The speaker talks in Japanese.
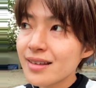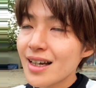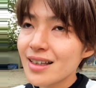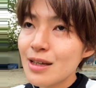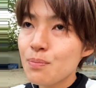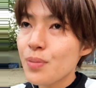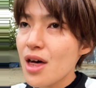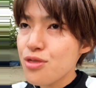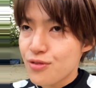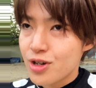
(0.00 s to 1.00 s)
対に
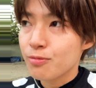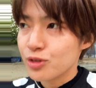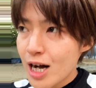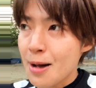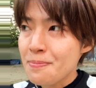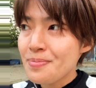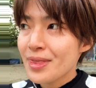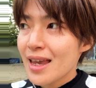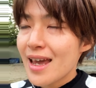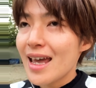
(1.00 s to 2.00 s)
バスルームは、
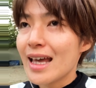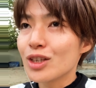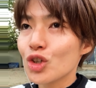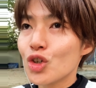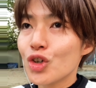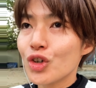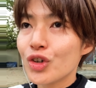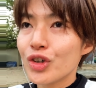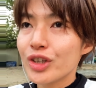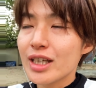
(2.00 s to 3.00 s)
なんだ
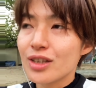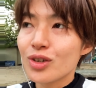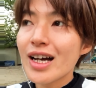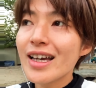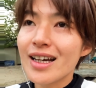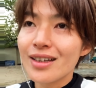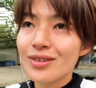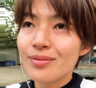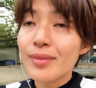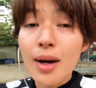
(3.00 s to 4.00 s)
ろう、海外の、
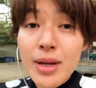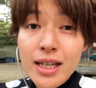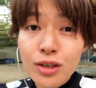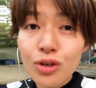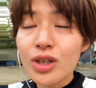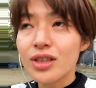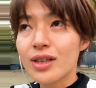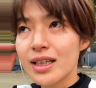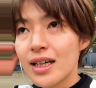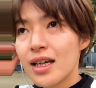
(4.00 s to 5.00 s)
アメリカントイレと
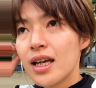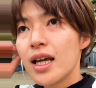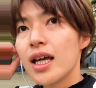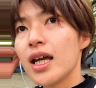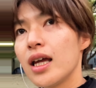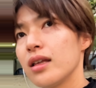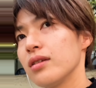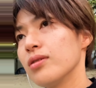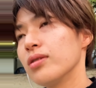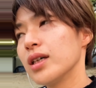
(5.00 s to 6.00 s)
かね、
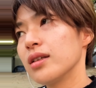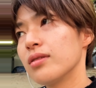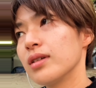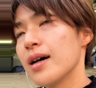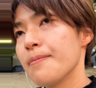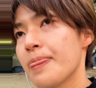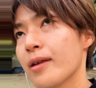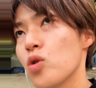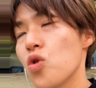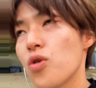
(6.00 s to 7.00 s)
なんだろうな、
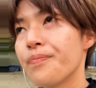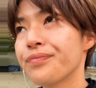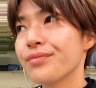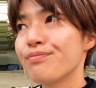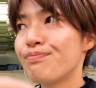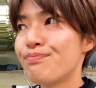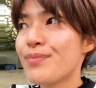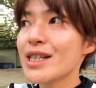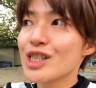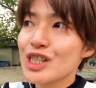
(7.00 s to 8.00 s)
こう
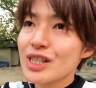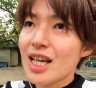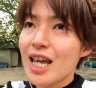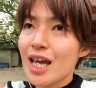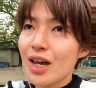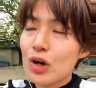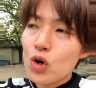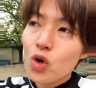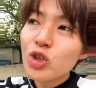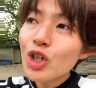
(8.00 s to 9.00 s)
バス、
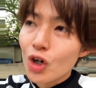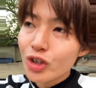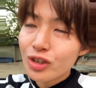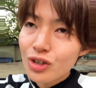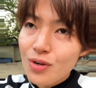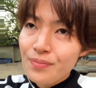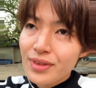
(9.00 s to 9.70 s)
お風呂と、